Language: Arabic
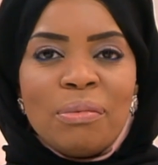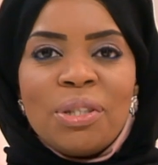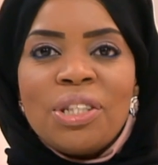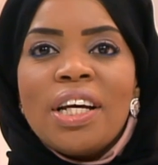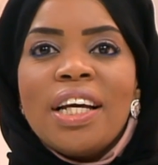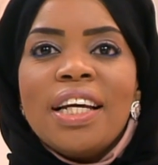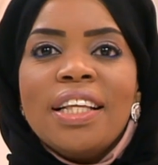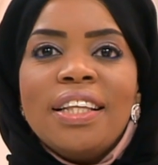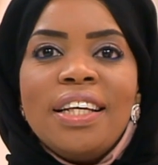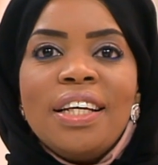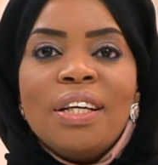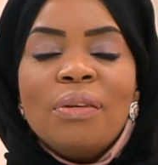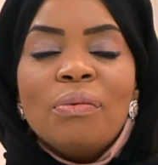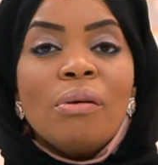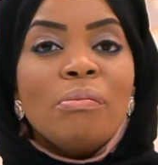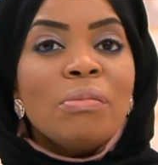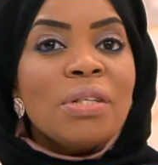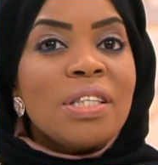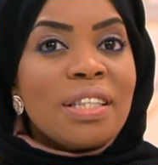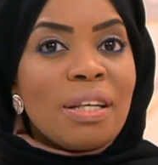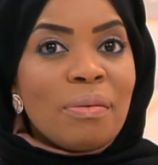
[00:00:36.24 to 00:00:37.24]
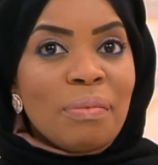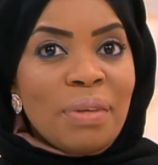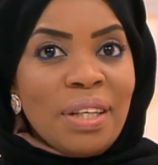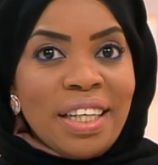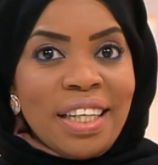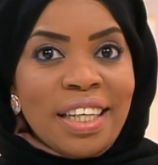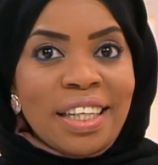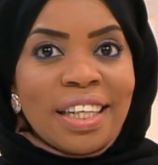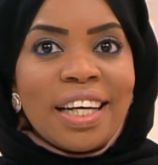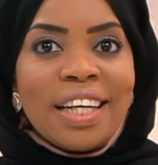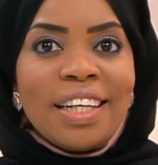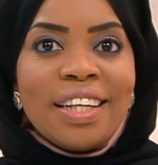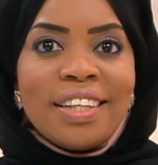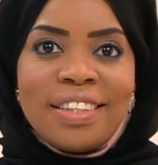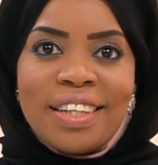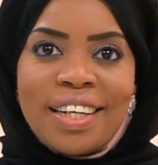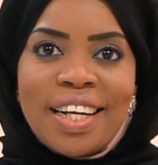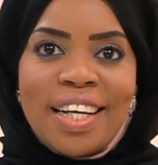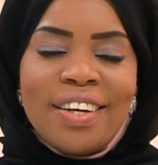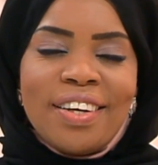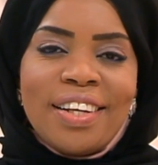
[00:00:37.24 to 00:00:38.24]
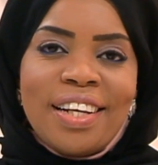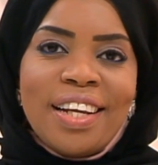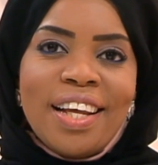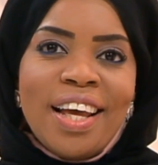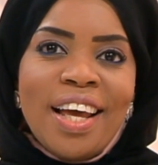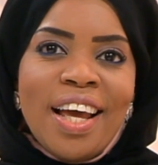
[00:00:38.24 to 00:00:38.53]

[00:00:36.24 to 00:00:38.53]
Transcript: مشاهدين ومستمعين قناة الريان